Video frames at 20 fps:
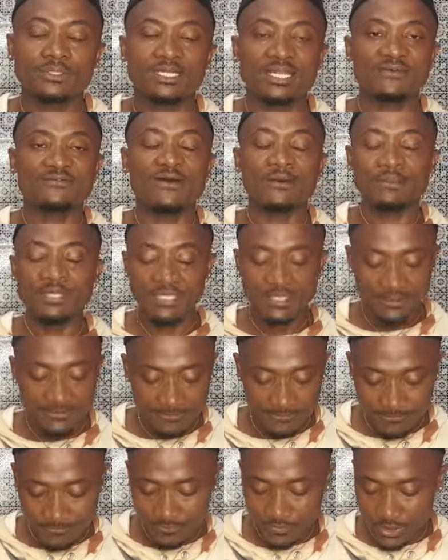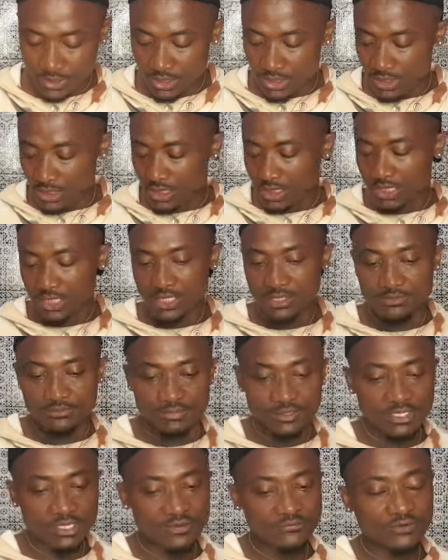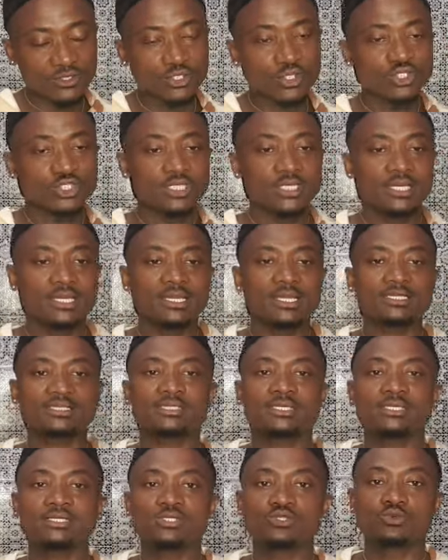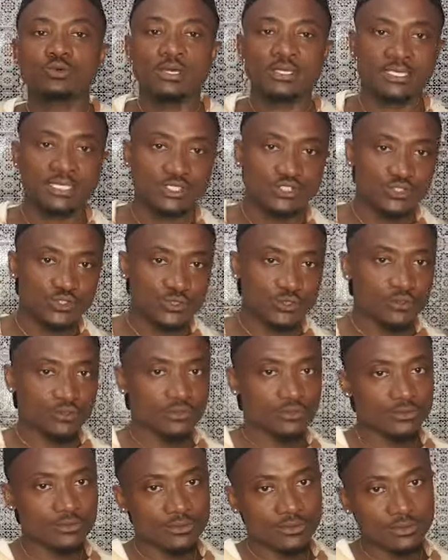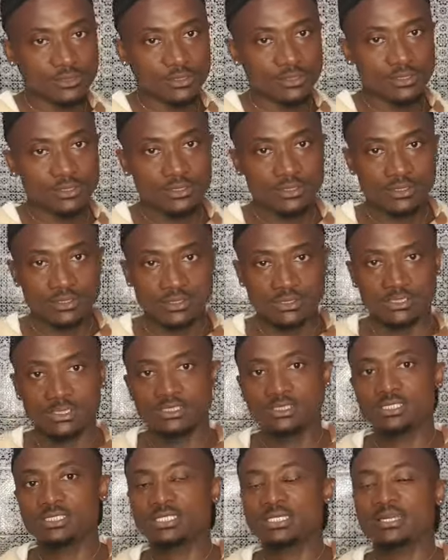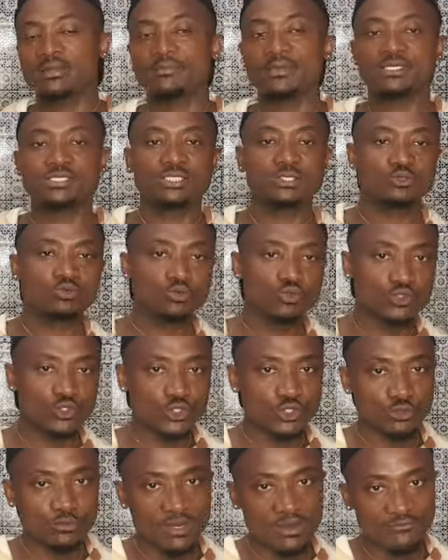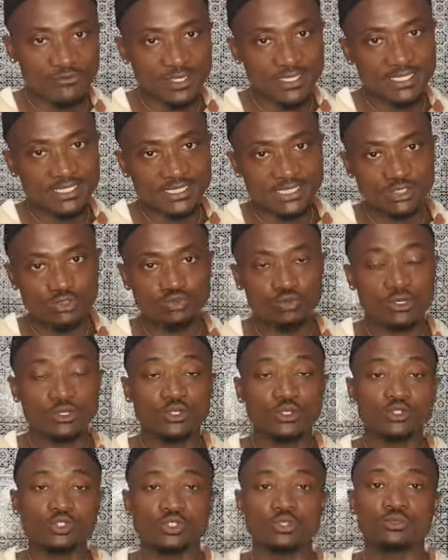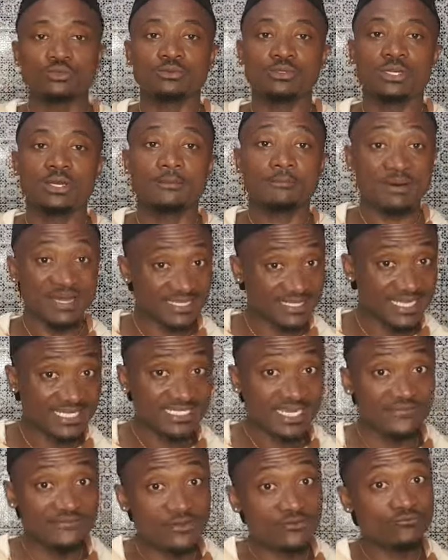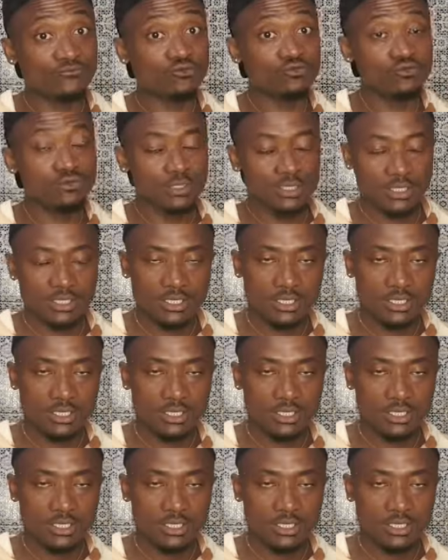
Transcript: La famille, bien avant que je relate l'histoire en question, j'ai dit je remercie tous ceux qui m'envoyaient des histoires que je partage avec vous.